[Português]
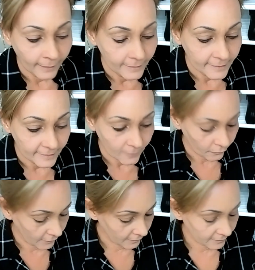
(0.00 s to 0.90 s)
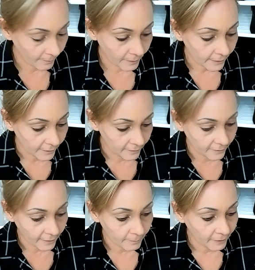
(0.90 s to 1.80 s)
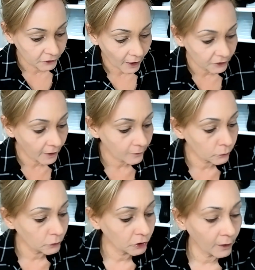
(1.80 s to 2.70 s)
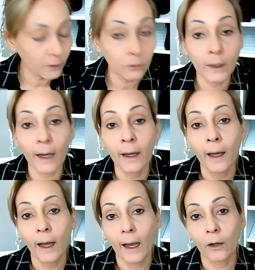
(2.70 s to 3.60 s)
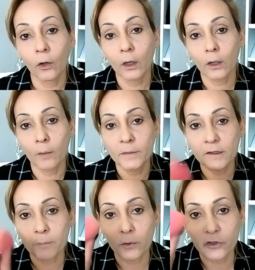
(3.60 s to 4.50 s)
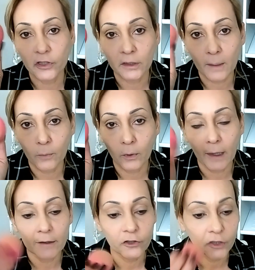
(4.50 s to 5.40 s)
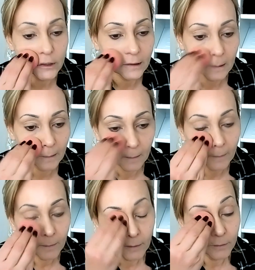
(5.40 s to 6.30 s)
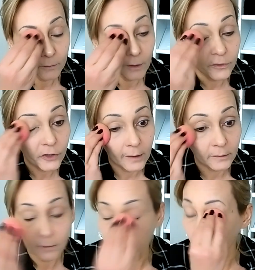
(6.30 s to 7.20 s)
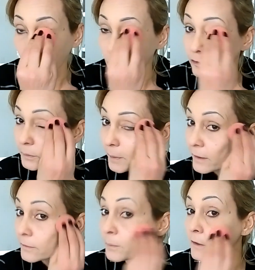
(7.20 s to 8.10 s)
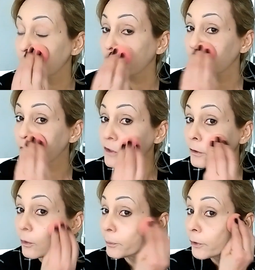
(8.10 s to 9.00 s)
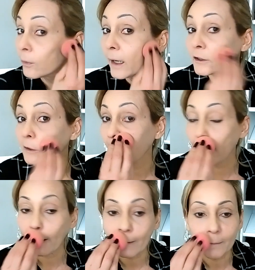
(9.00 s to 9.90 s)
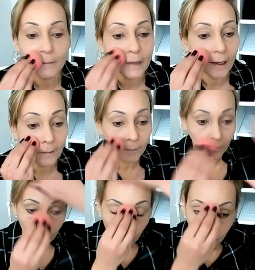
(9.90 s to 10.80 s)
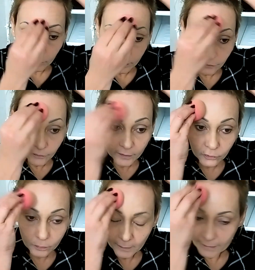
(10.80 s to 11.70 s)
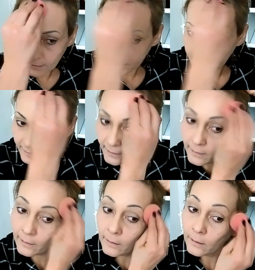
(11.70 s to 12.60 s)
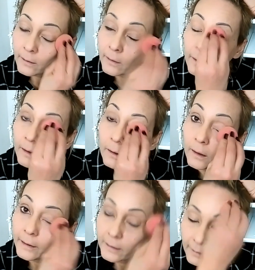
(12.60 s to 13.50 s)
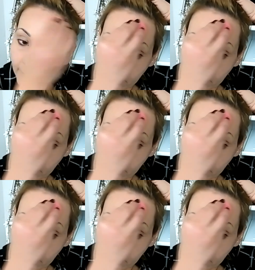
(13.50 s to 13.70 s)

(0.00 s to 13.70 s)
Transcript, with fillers: Vocês estão vendo que tá branquinho, né? Mas já, já tudo chega no lugar. Agora, ó, minha esponjinha tá molhadinha e não adianta. Eu não dispenso minha esponja, não, porque eu acho que é ela que me dá um efeito mais clean